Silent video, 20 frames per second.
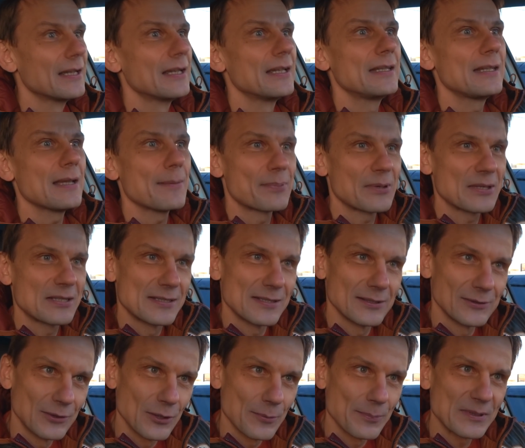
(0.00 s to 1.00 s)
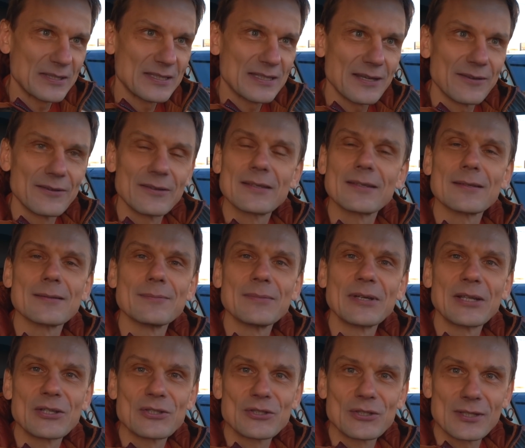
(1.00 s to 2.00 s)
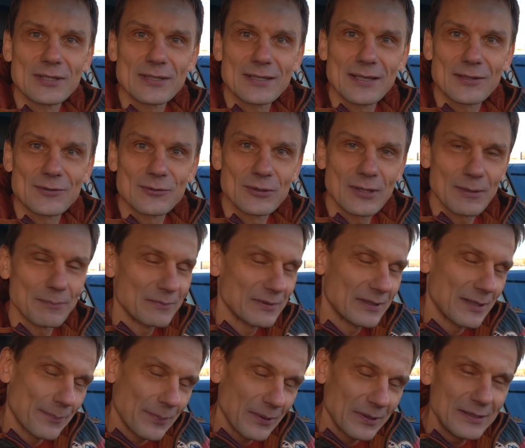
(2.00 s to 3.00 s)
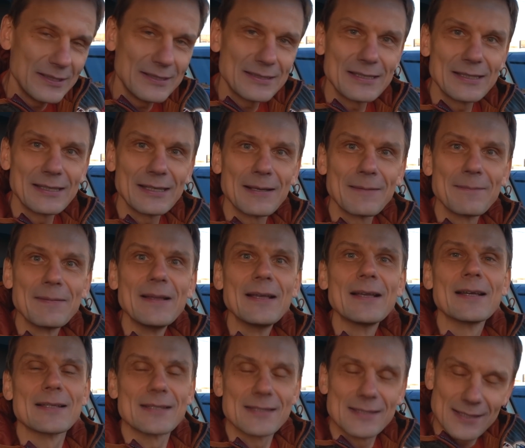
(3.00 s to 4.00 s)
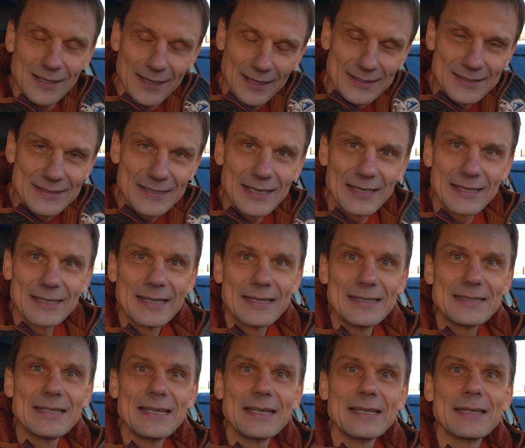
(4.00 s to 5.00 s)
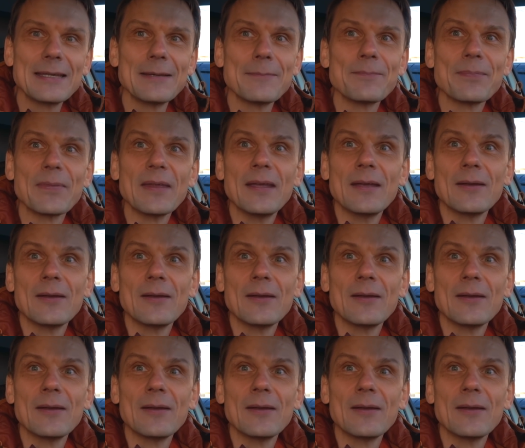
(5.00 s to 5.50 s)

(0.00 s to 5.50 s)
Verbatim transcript: и я просил ее поставить менеджера сразу там дополнительно за отдельные деньги.